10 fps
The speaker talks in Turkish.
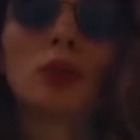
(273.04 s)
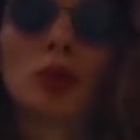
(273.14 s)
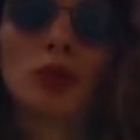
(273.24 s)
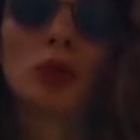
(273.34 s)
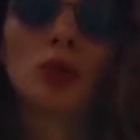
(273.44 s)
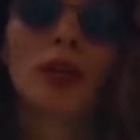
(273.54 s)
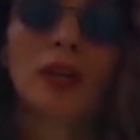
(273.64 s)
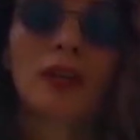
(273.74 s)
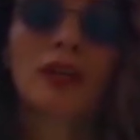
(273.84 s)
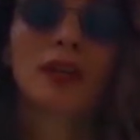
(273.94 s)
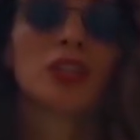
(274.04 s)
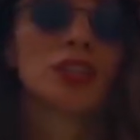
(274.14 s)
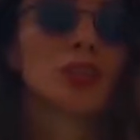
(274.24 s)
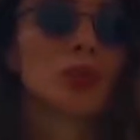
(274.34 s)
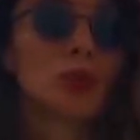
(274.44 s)
böyle sonuna kadar
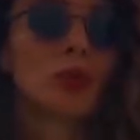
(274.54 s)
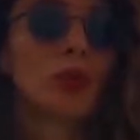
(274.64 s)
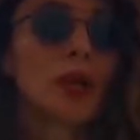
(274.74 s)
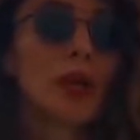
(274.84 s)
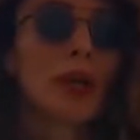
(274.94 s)
açık görür